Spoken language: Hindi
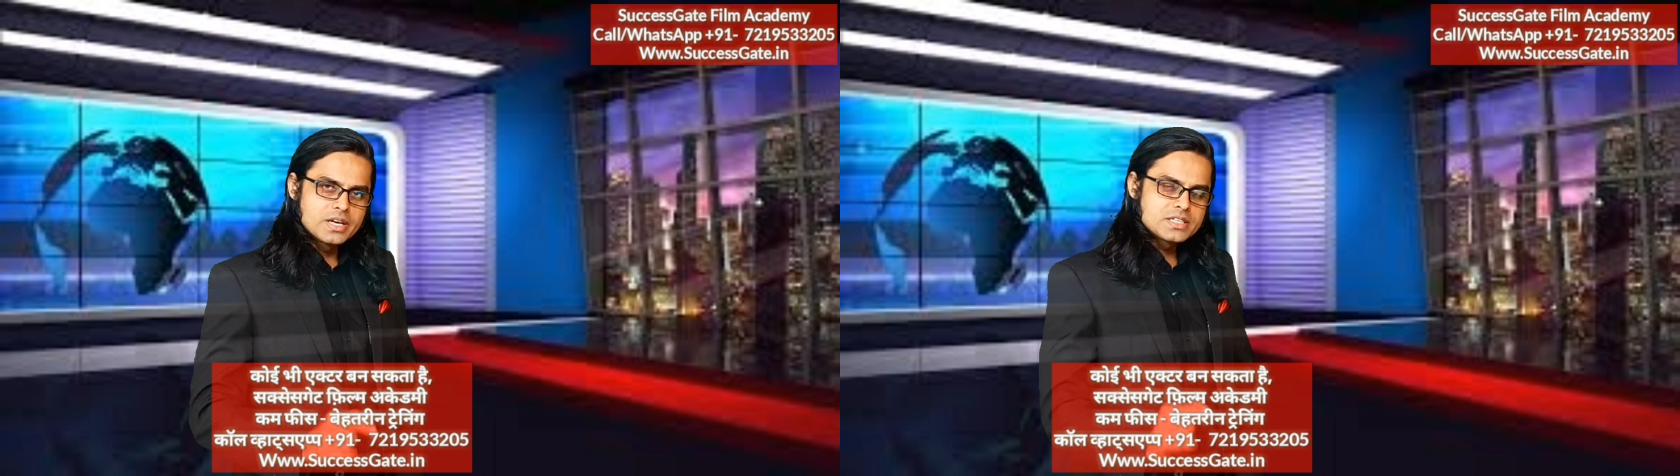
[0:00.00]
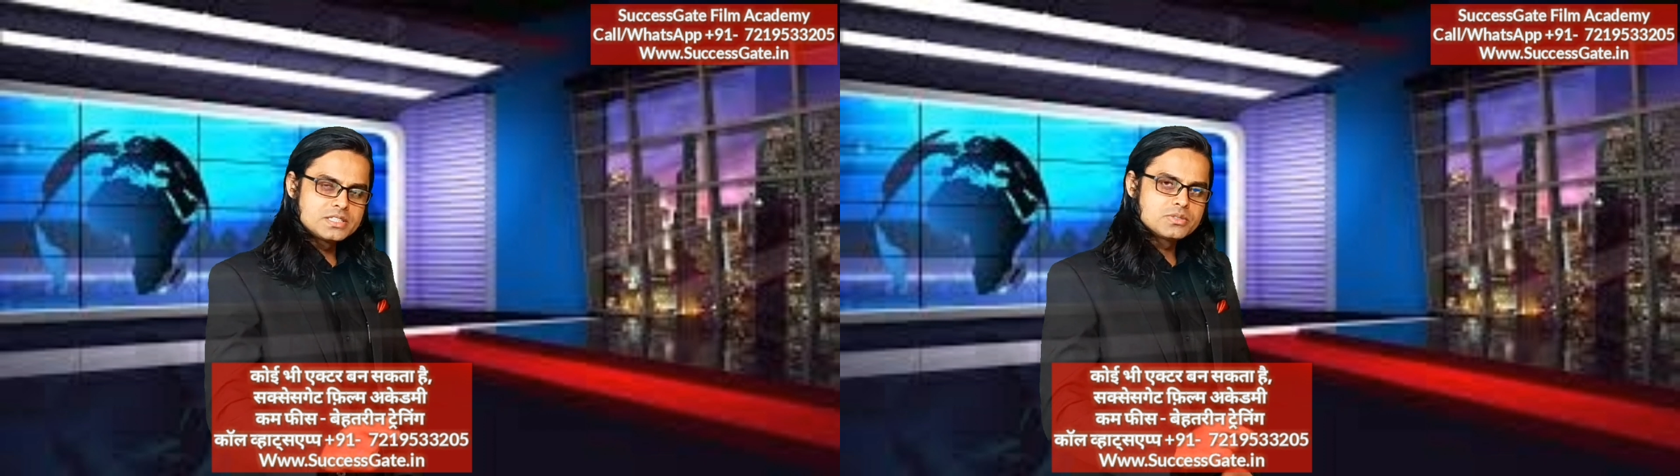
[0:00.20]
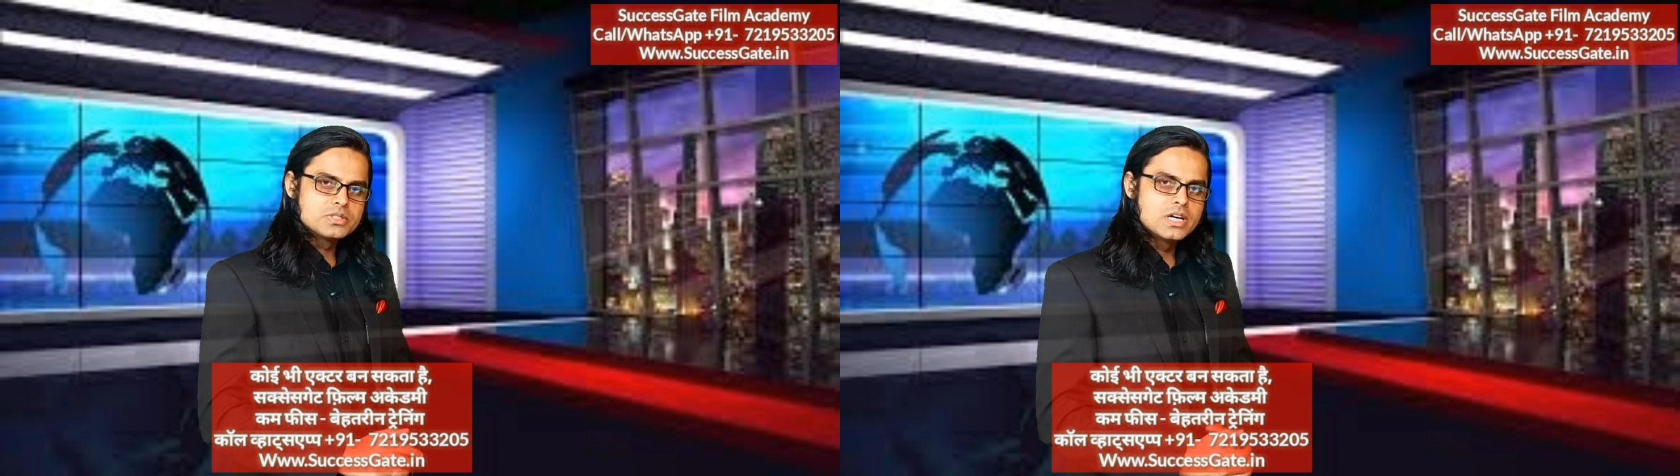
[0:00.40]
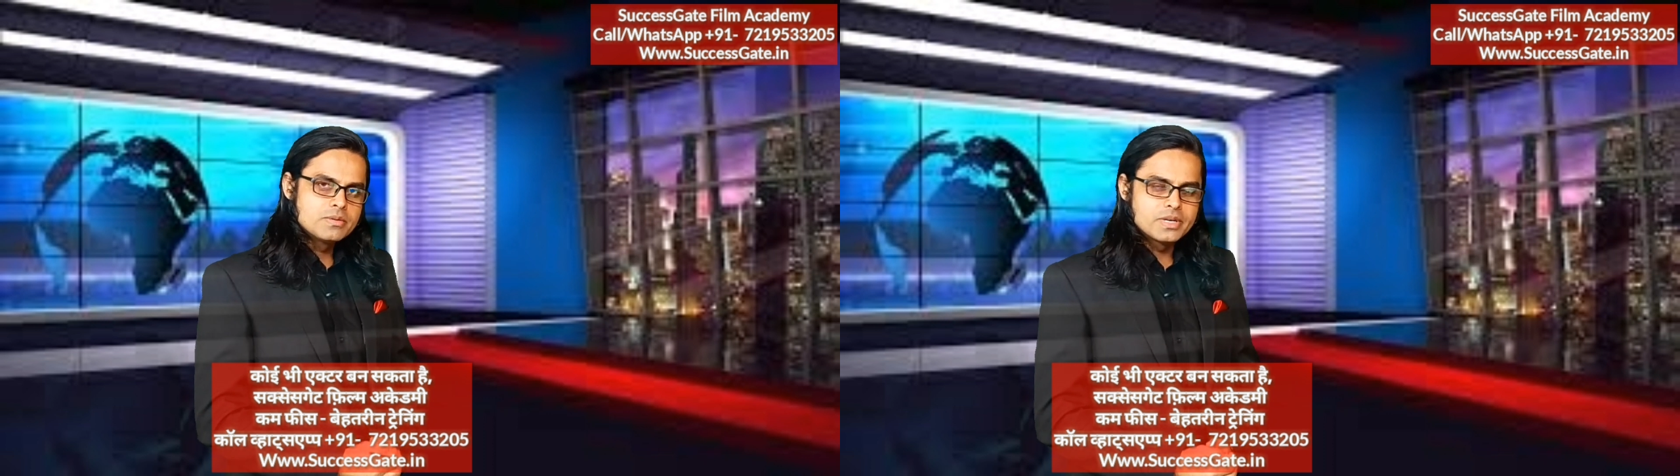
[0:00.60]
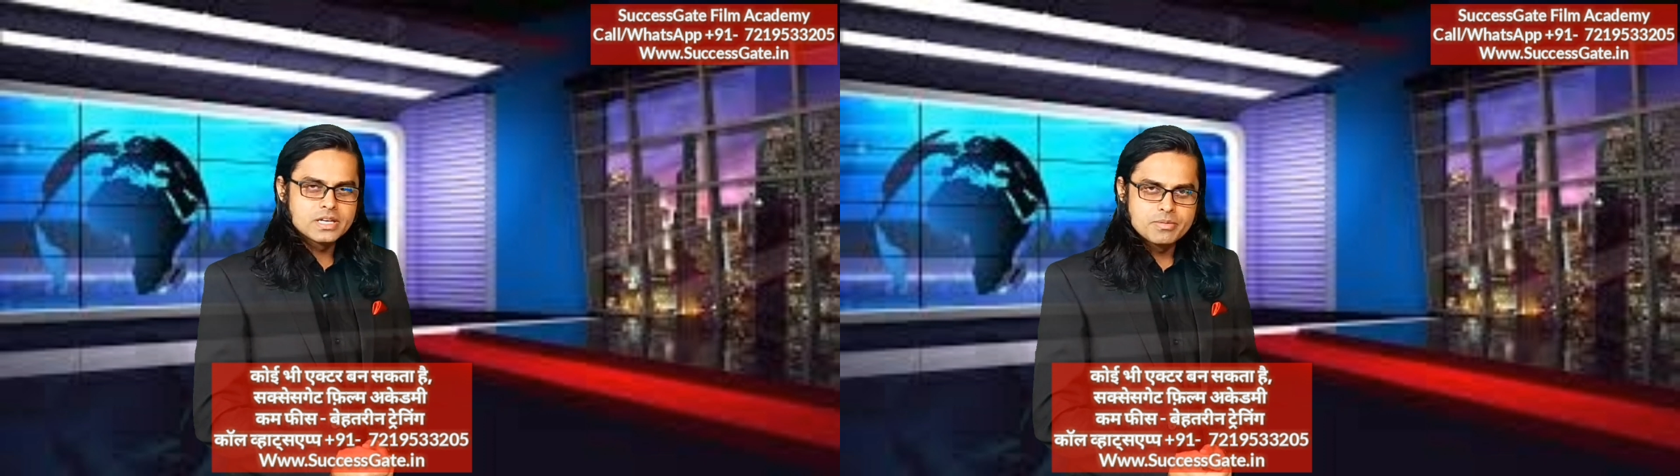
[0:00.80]
हर किसी को ध्यान
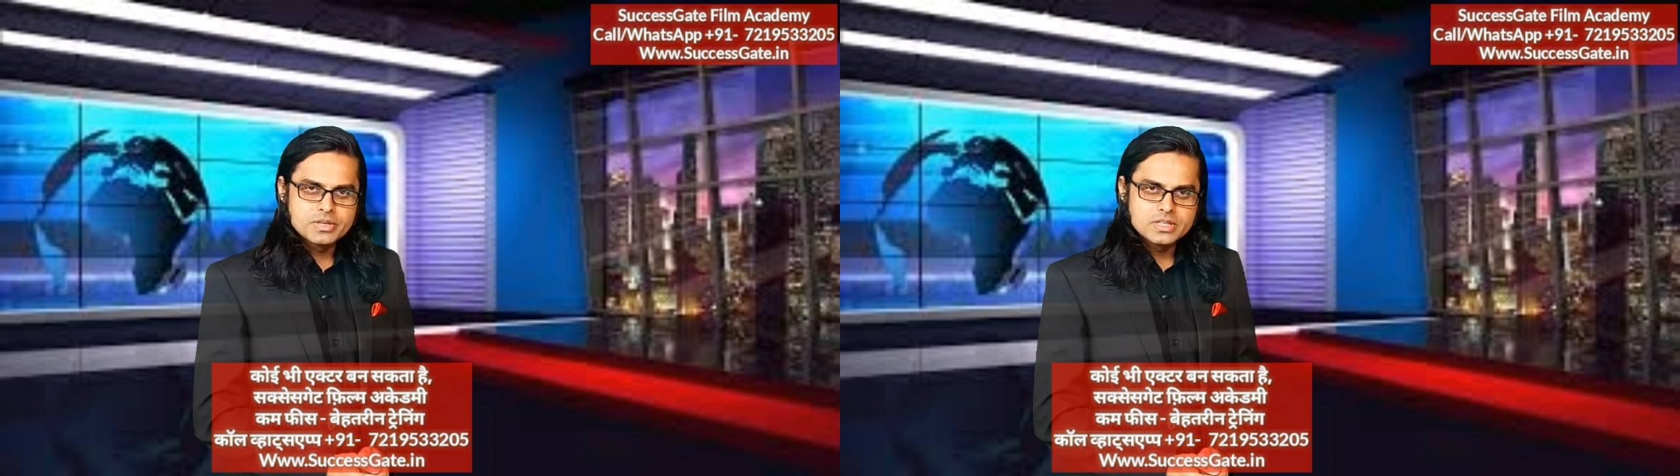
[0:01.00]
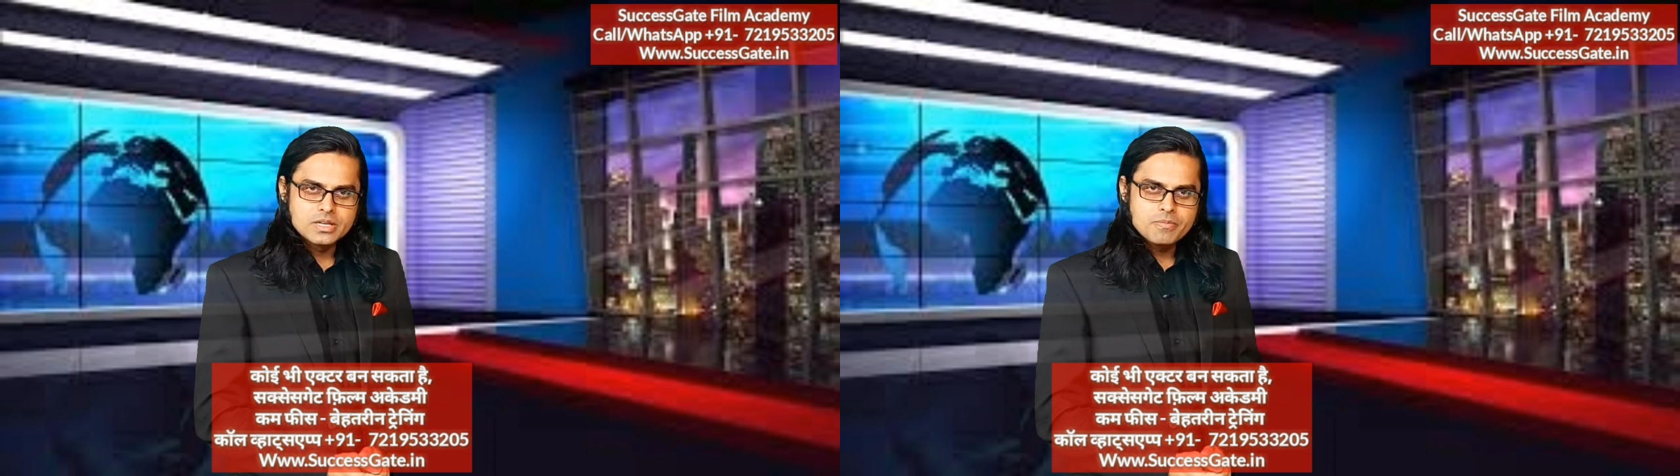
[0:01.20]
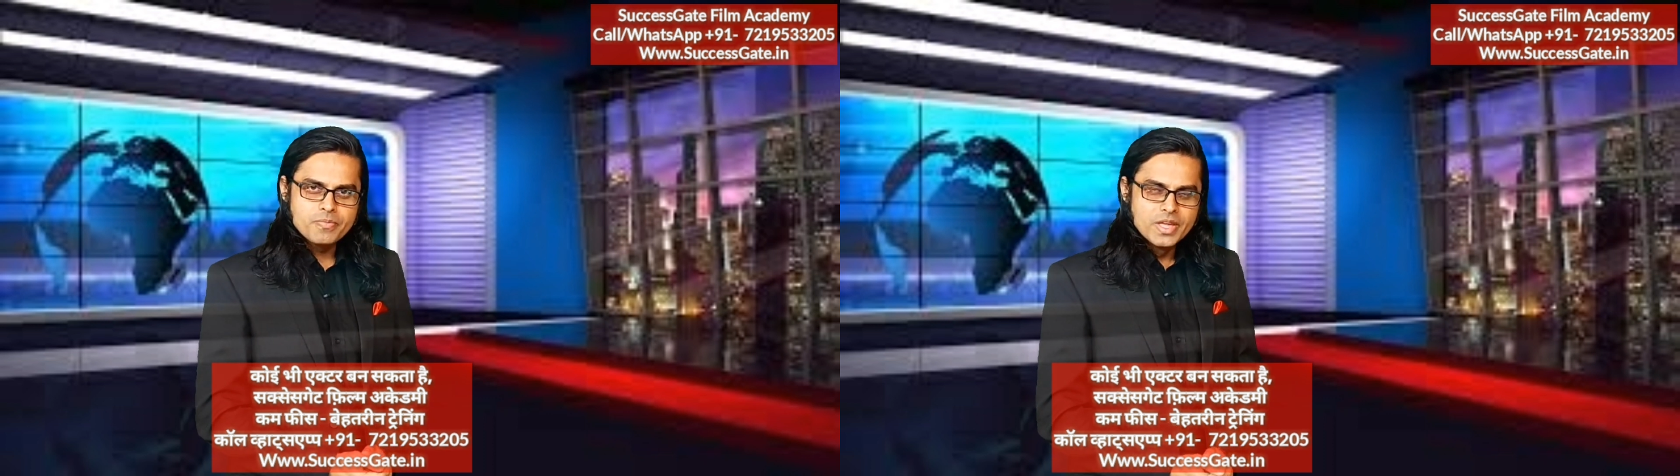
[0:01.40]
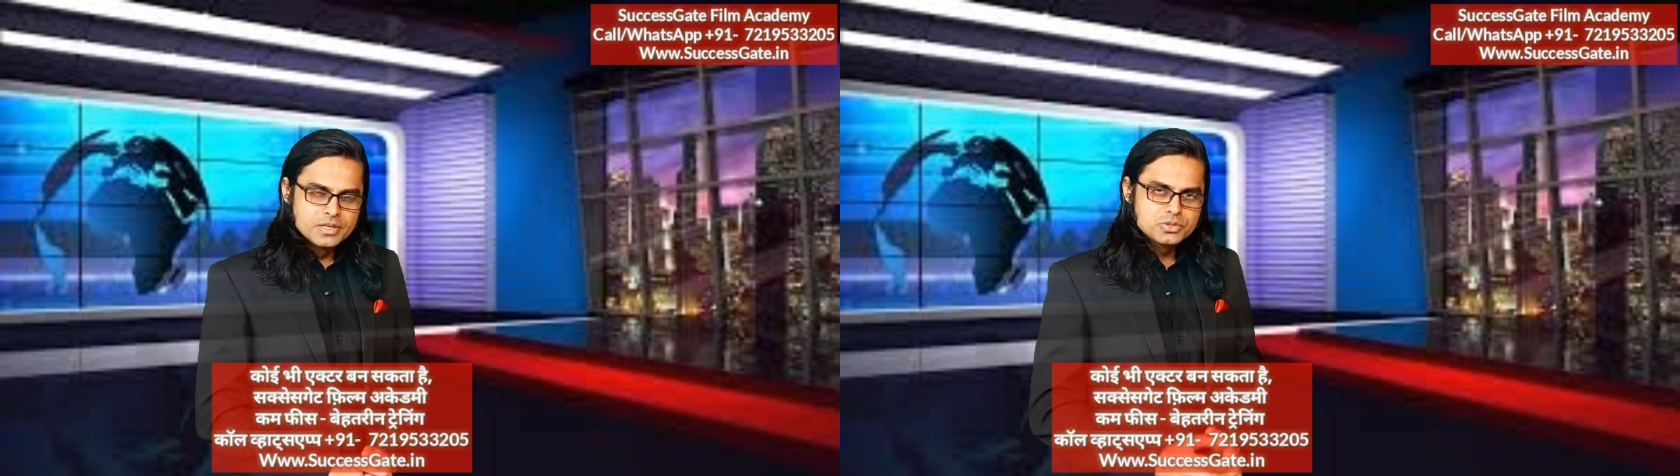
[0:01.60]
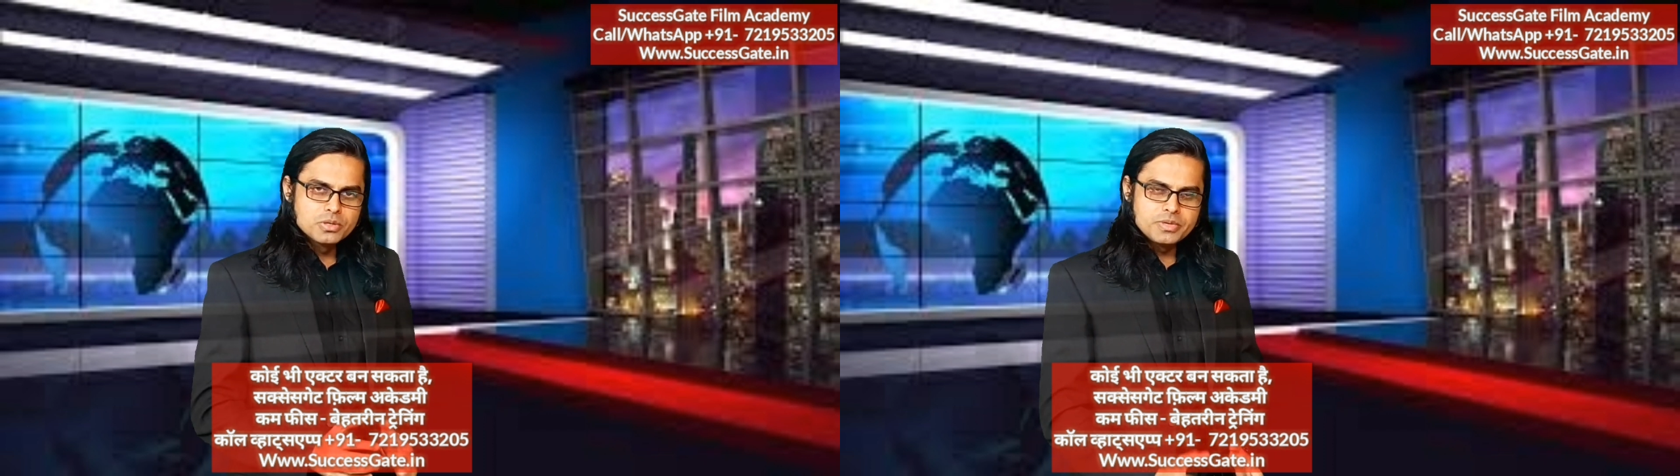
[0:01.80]
में रखना पड़ता है
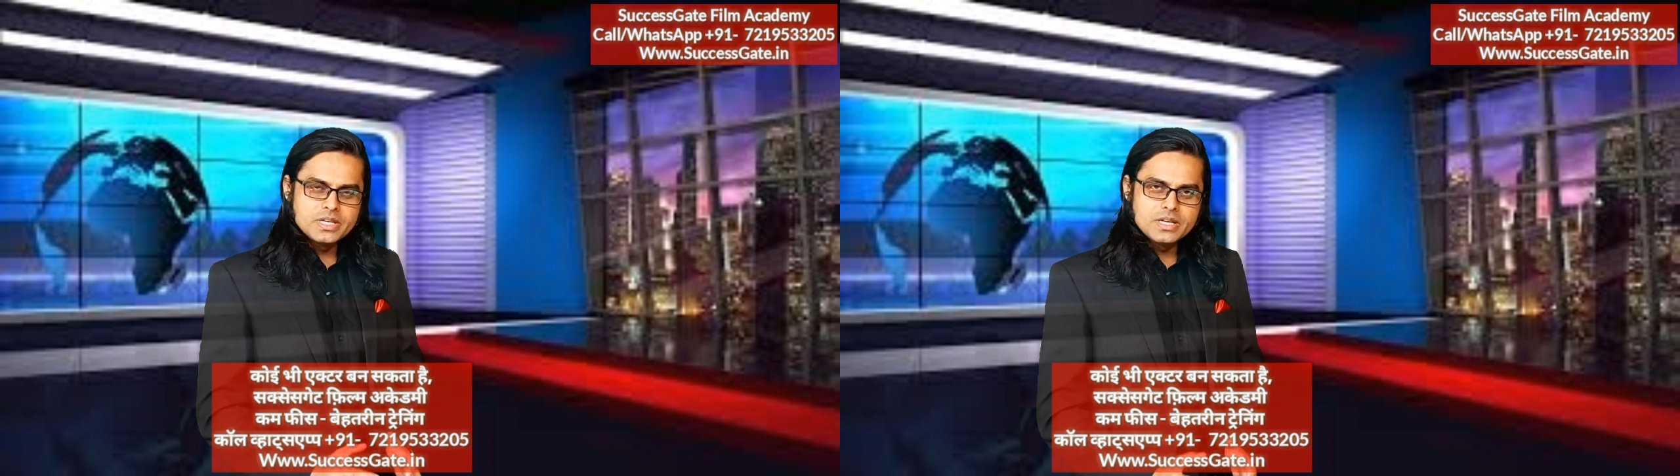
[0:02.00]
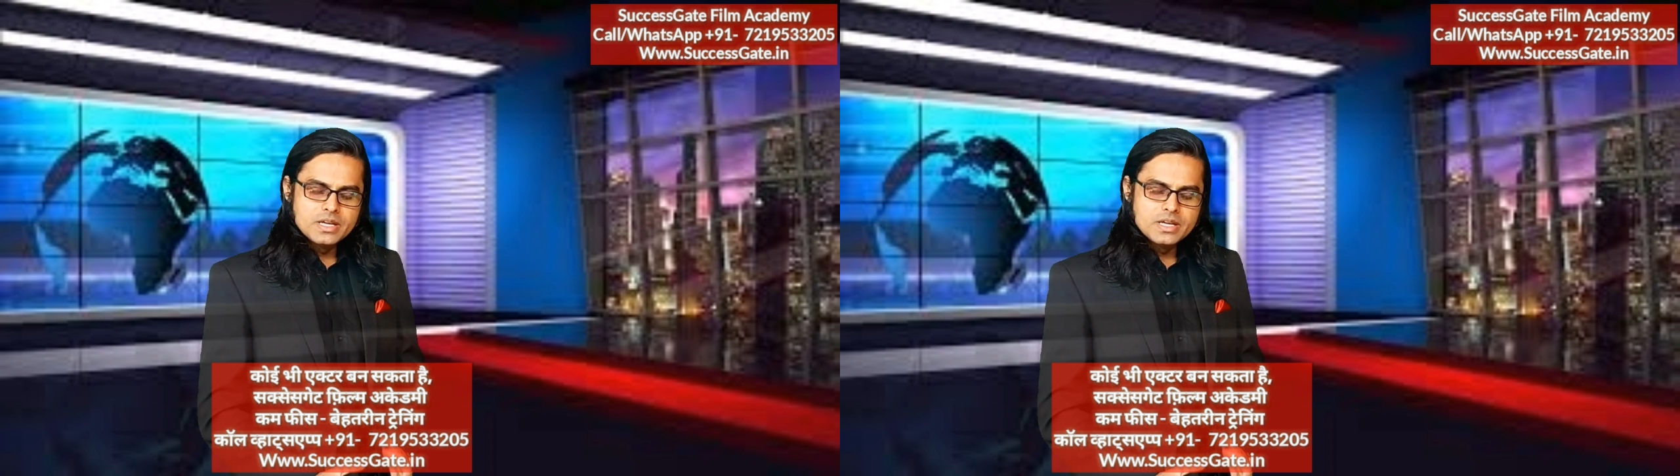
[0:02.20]
जो भी